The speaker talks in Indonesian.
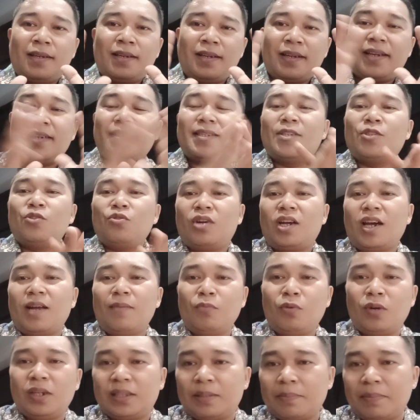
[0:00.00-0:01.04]

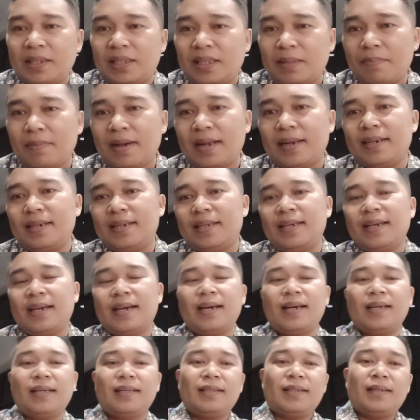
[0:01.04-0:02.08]
kesejukan buat teman-teman
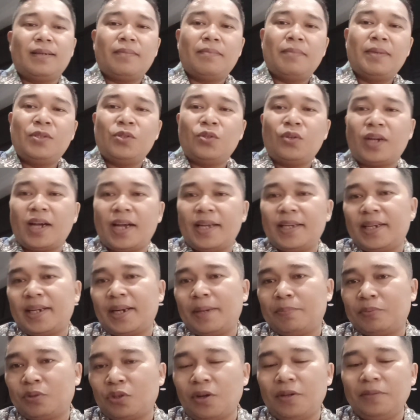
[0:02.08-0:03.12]
yang menyukai
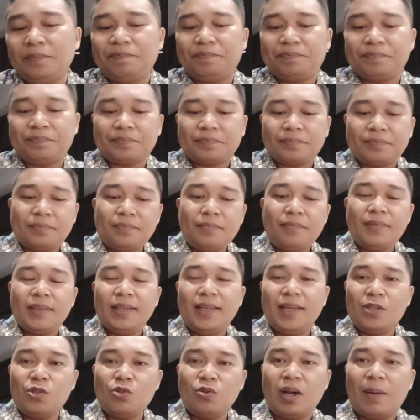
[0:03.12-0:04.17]
kripto,
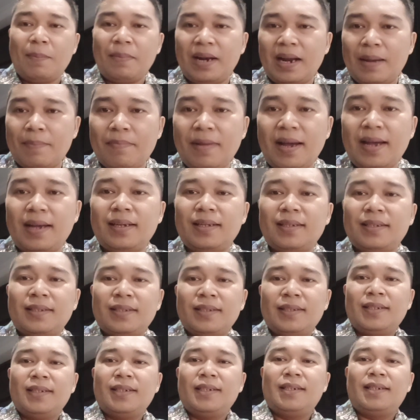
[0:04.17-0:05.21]
yang suka menambang,
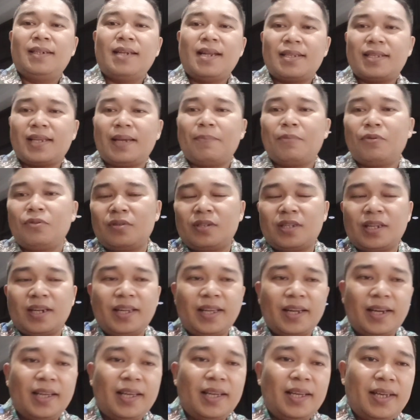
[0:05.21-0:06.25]
dan saya pun
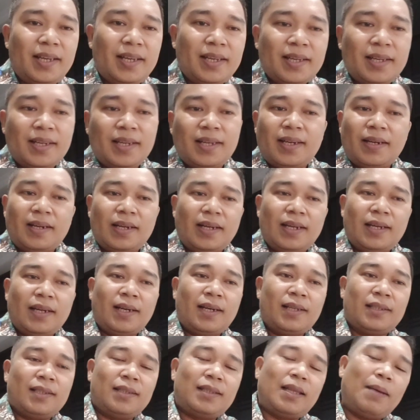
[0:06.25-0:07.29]
sendiri
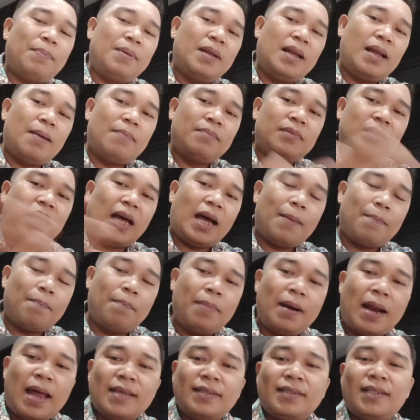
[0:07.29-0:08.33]
uh, tetap dalam tahap
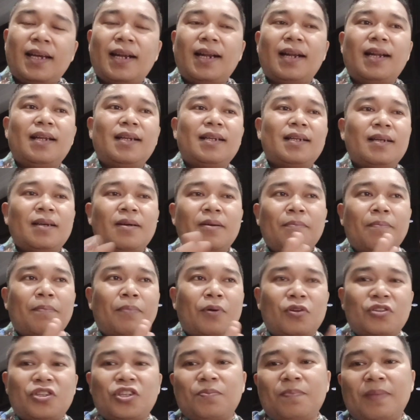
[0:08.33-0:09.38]
belajar,
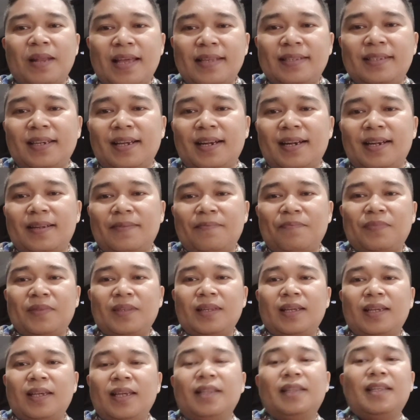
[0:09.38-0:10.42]
proses belajar.
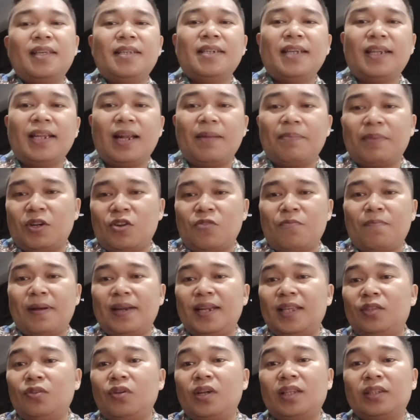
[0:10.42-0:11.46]
Intinya dalam
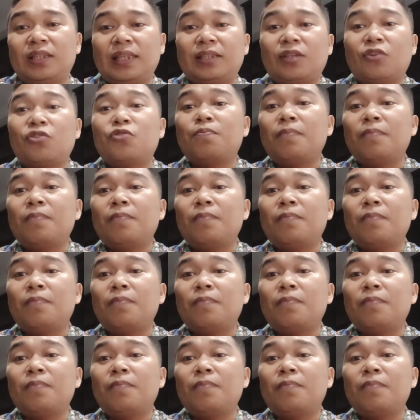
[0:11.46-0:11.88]
kehidupan itu kita terus